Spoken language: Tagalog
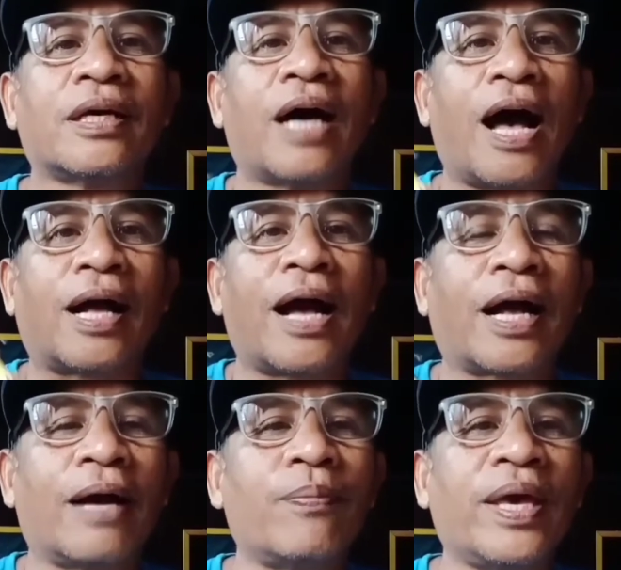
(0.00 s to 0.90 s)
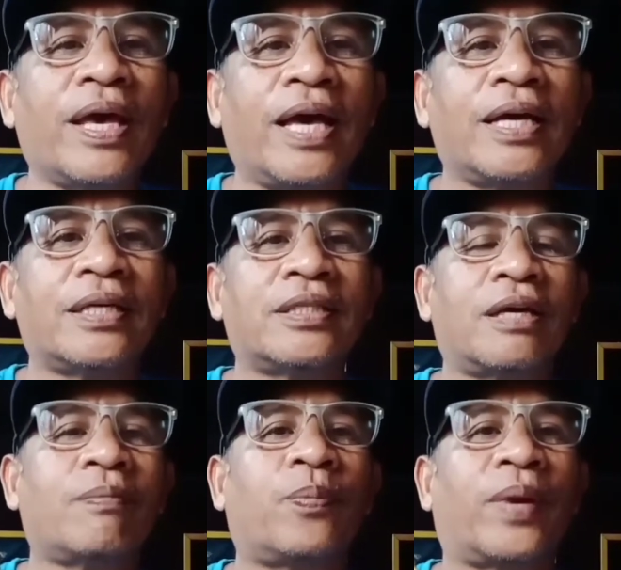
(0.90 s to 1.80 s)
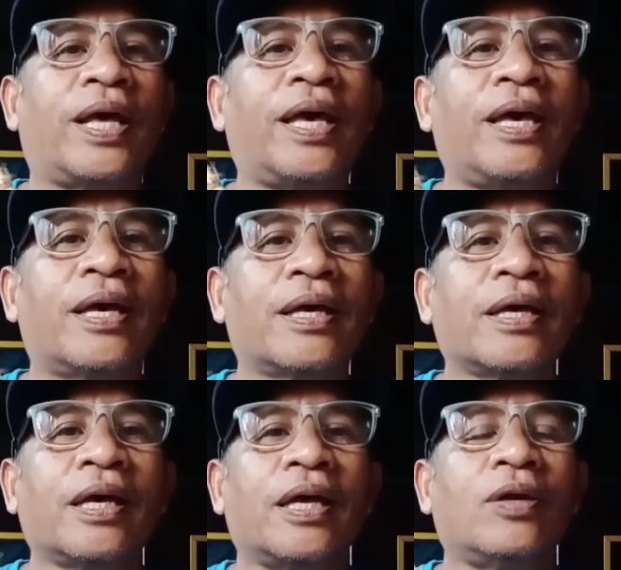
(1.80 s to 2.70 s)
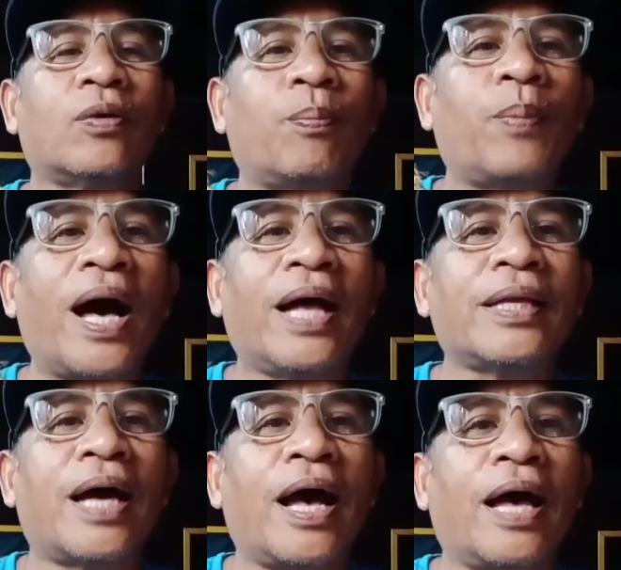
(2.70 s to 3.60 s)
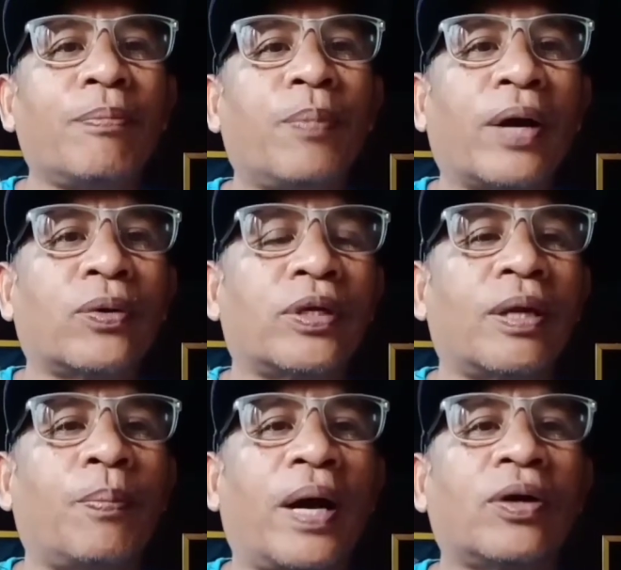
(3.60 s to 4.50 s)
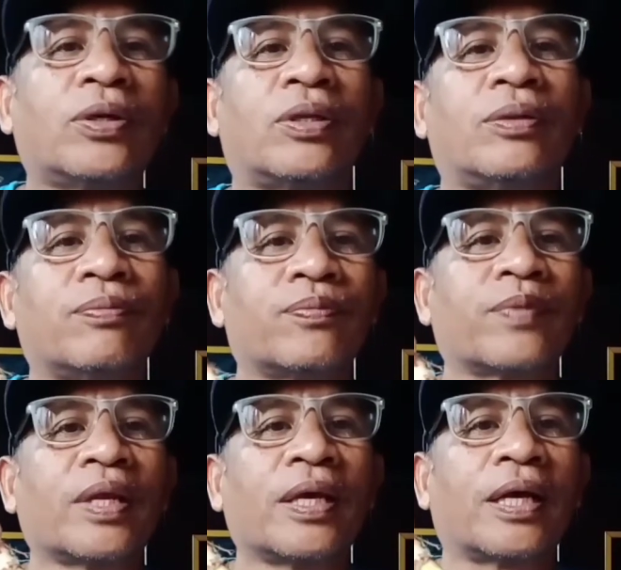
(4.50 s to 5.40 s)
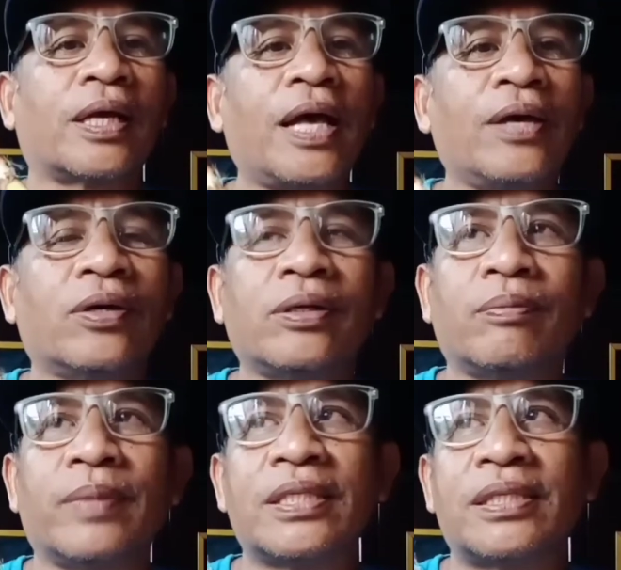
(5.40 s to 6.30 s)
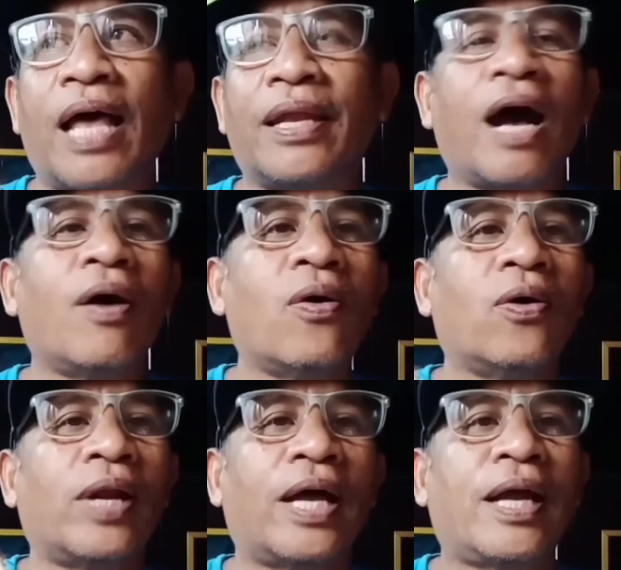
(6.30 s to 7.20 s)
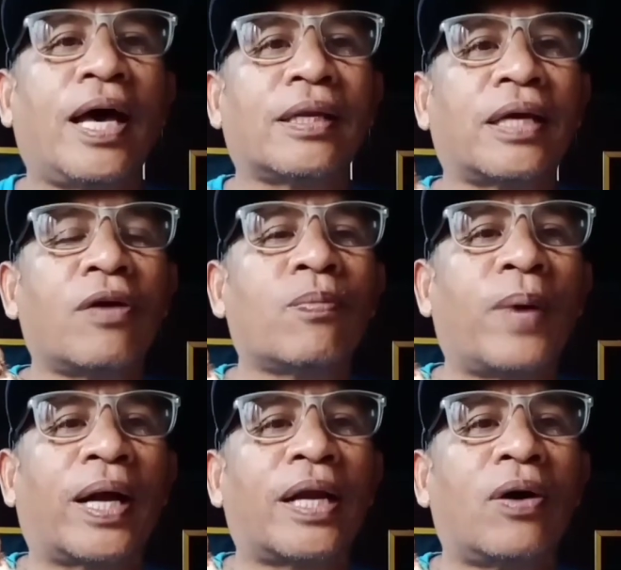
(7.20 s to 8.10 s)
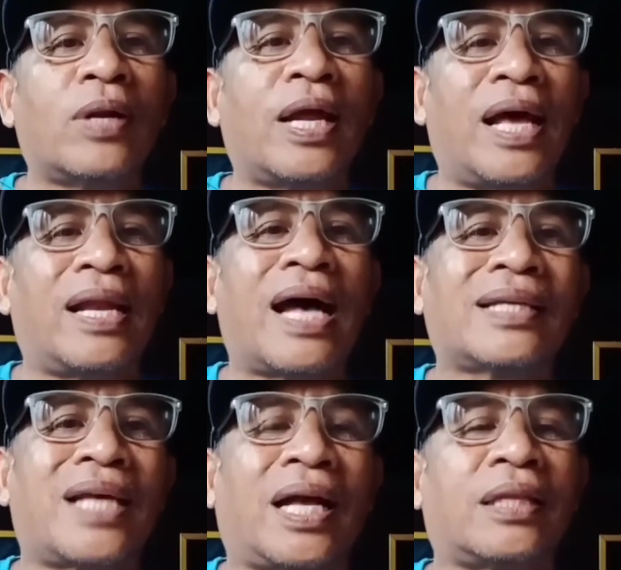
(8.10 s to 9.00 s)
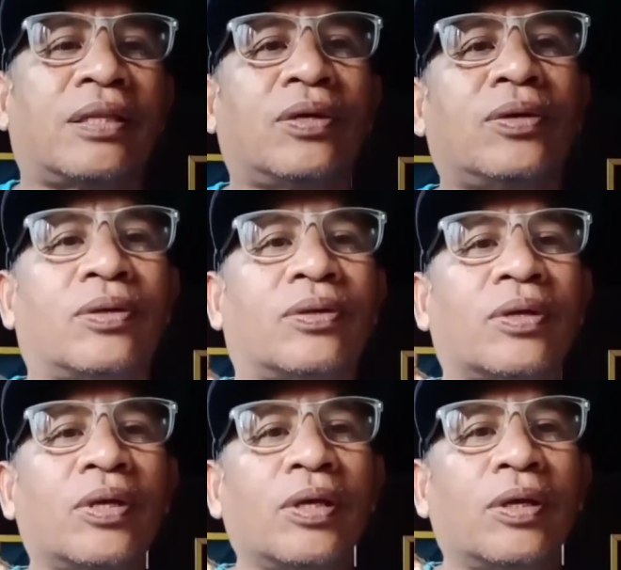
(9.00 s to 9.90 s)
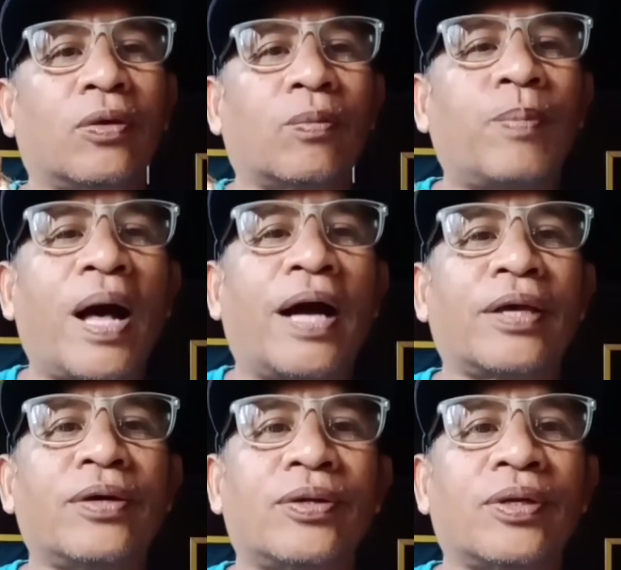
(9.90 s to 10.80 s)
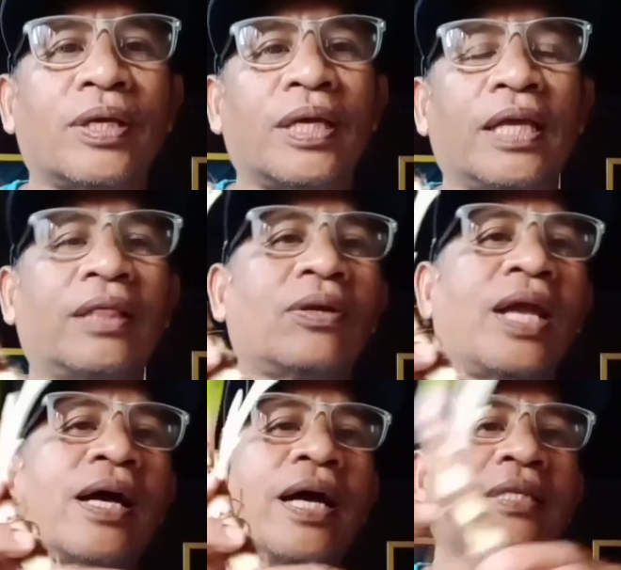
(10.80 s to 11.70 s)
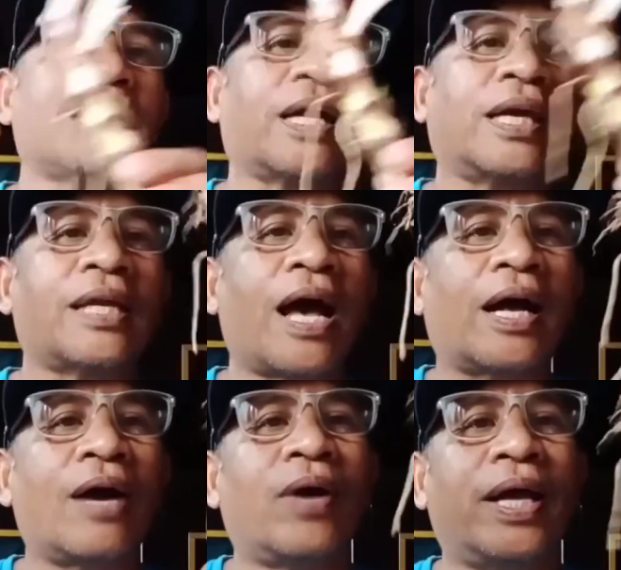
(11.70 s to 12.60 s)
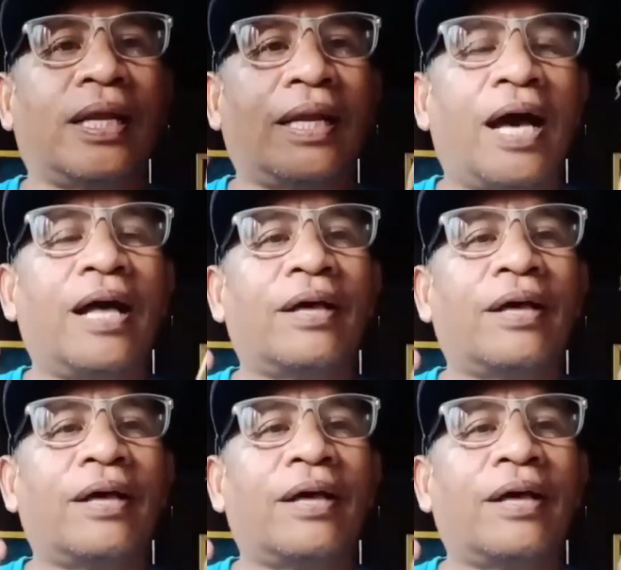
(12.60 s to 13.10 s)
hanggang gabi ay siyempre yung paa niya ay pagod na pagod ngayon minsan nauulanan ngayon pag naulanan nasakit yun ibang yun ito lang guys ang ginagawa nila